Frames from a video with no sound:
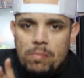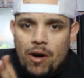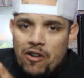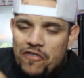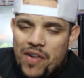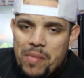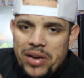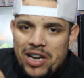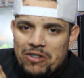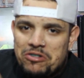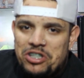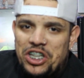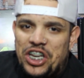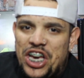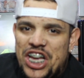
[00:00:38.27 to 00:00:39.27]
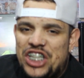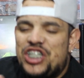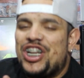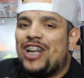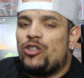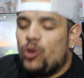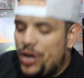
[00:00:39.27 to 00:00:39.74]
Bom, família, é o
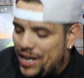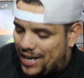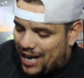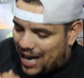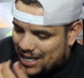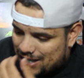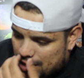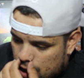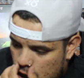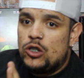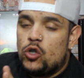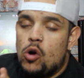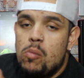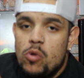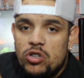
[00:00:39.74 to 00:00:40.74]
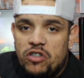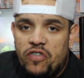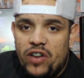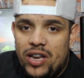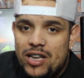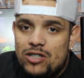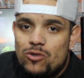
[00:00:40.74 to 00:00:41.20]
seguinte, já tô em casa, tô muito
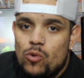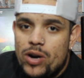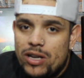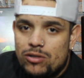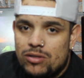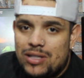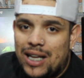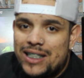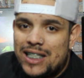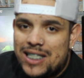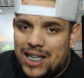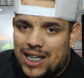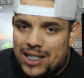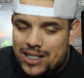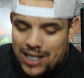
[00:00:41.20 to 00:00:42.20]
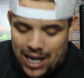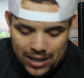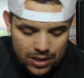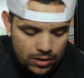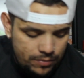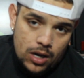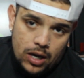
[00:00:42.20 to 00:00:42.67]
feliz com o resultado dessa
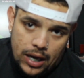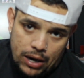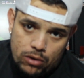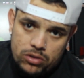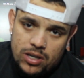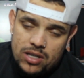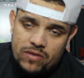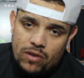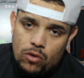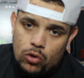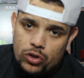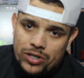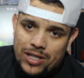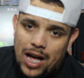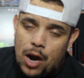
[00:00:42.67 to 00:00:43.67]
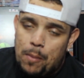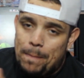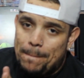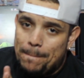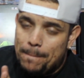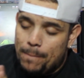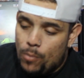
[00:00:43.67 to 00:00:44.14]
caçada. Creio que vocês vão gostar
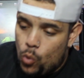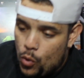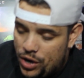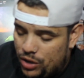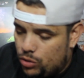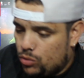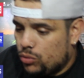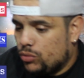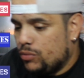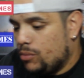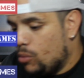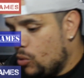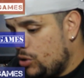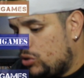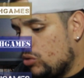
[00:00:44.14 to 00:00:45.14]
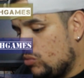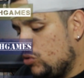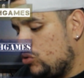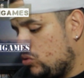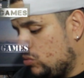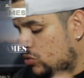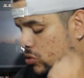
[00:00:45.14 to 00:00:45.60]
muito, muito,
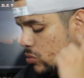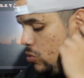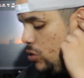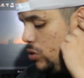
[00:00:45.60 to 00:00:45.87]
muito, muito,